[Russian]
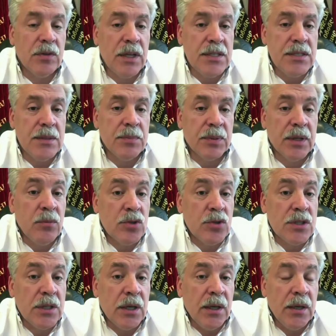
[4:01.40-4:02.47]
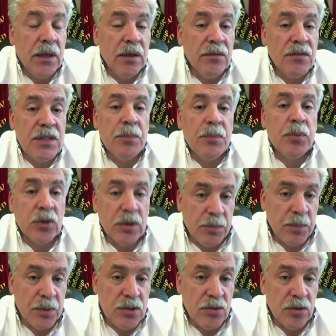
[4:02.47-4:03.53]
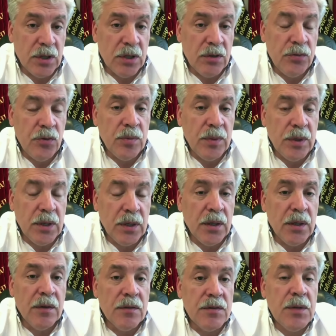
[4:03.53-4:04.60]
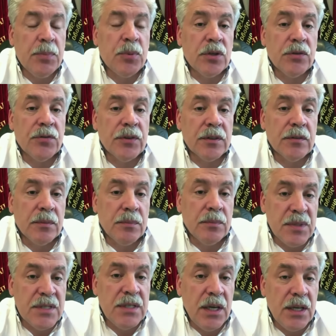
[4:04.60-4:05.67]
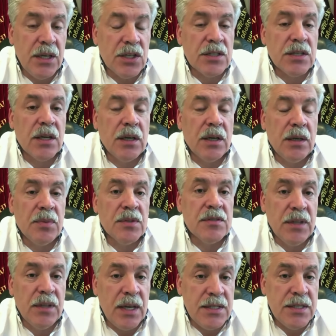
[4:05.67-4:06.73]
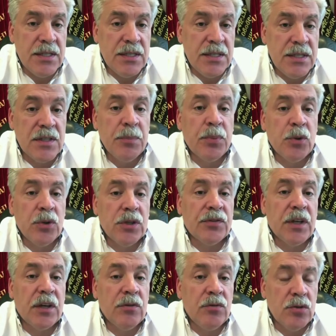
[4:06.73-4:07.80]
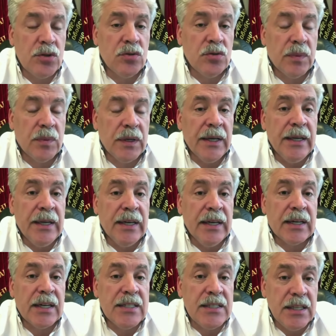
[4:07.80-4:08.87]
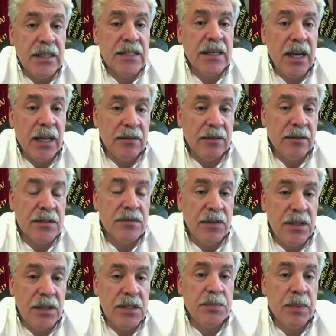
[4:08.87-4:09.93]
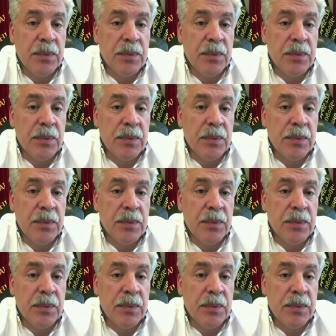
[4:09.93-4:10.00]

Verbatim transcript: власти, потому что все против пенсионной реформы, все против этого безденежные и безвластия, все против того, чтобы Россия скатывалась вниз